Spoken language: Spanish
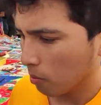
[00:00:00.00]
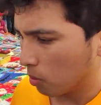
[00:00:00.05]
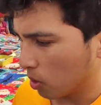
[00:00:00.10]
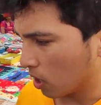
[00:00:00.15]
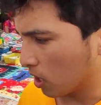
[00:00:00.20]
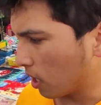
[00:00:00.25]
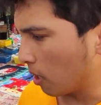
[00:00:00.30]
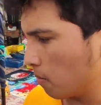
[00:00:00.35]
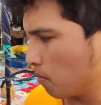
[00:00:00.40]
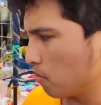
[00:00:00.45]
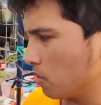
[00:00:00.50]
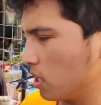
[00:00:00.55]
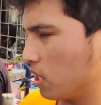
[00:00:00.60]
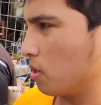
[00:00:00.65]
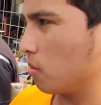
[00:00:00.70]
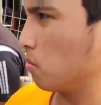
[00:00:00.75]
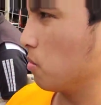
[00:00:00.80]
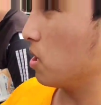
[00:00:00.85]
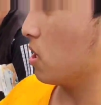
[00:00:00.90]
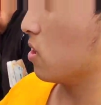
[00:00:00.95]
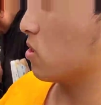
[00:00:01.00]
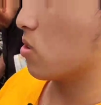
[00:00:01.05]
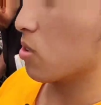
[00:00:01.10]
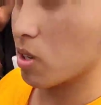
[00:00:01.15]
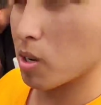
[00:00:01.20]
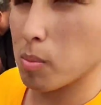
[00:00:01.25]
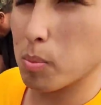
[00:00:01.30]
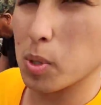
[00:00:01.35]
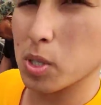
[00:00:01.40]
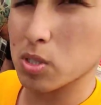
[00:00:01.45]
Por acá, miren, miren estos
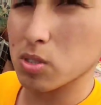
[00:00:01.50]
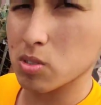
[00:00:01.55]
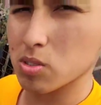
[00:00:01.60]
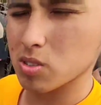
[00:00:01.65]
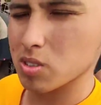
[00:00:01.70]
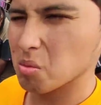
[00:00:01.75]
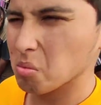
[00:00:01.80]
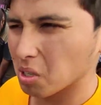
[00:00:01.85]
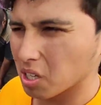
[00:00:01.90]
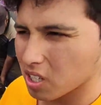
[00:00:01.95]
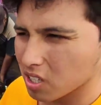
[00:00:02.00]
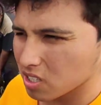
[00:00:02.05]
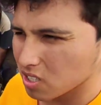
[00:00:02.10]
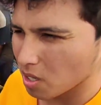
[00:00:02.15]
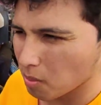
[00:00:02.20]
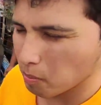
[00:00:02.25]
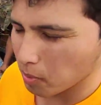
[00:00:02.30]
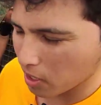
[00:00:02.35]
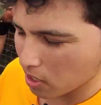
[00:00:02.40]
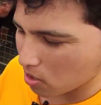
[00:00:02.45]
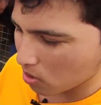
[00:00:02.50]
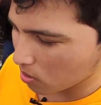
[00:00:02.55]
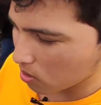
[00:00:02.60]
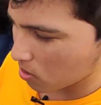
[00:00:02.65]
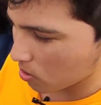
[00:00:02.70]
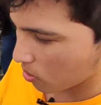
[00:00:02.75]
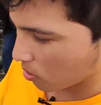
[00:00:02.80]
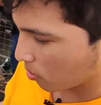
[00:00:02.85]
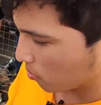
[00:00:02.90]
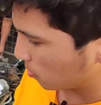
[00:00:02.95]
repuestos. Imagínense el precio de
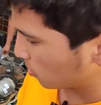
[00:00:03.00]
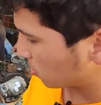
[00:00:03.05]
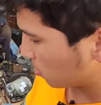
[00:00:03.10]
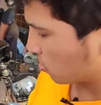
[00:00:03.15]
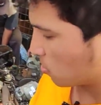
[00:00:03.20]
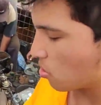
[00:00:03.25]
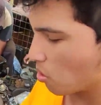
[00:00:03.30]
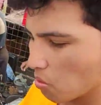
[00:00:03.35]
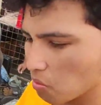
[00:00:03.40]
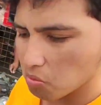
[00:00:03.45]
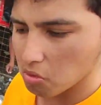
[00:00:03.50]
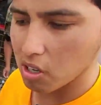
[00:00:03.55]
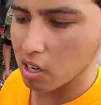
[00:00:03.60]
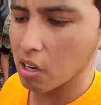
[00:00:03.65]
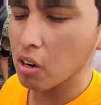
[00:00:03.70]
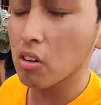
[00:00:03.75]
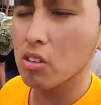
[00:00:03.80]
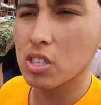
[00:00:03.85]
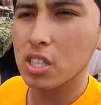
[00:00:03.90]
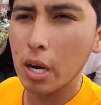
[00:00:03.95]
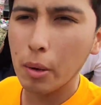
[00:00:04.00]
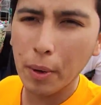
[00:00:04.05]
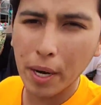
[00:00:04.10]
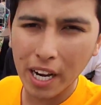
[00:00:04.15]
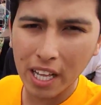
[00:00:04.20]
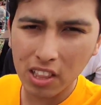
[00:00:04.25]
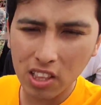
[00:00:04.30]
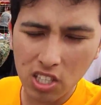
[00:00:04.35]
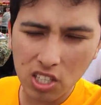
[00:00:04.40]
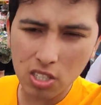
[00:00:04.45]
estos repuestos, son recontra
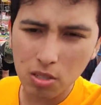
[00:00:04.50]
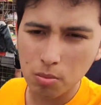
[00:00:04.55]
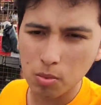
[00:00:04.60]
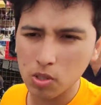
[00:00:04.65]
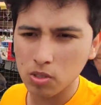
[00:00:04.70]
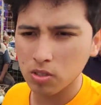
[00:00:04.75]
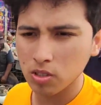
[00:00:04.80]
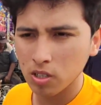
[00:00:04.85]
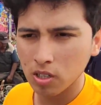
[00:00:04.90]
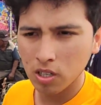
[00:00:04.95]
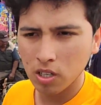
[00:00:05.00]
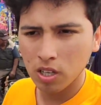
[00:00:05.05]
baratísimos.